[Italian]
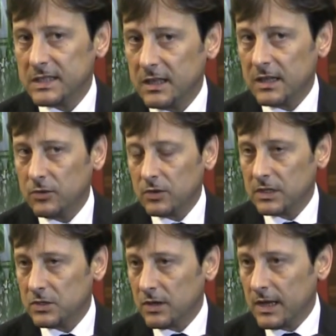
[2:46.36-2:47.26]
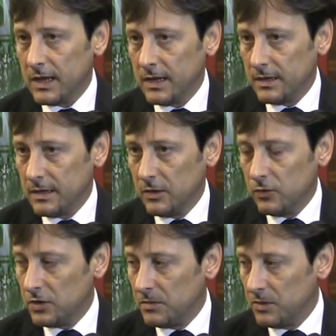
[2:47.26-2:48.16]
al dato nazionale, negli
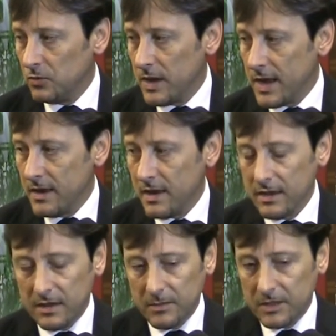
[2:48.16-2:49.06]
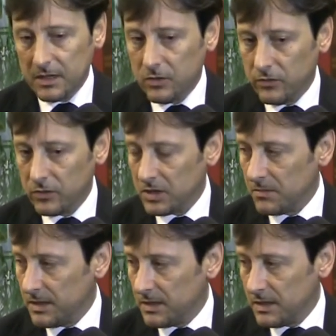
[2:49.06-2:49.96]
ultimi due anni ha incrementato
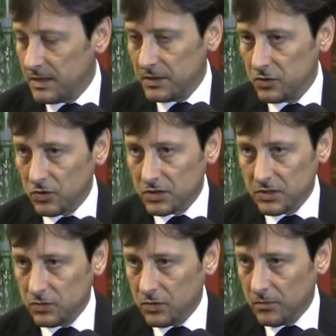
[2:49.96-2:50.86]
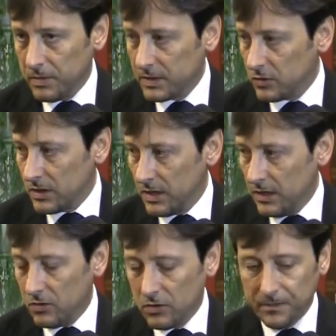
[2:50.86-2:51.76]
fortemente le risorse sul comparto
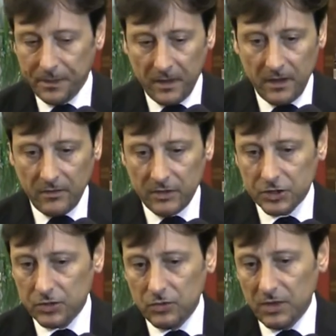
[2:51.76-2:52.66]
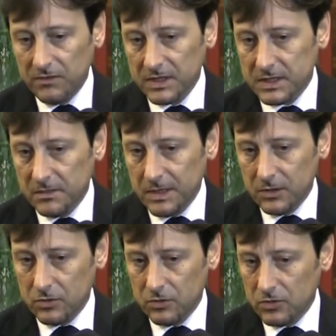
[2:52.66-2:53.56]
agricolo facendo un
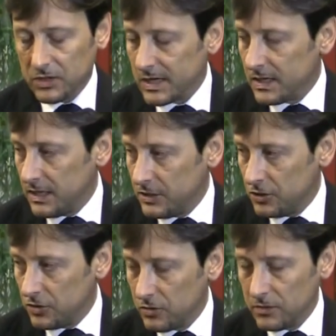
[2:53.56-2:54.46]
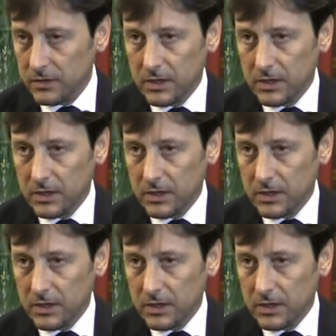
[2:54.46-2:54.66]
investimento strategico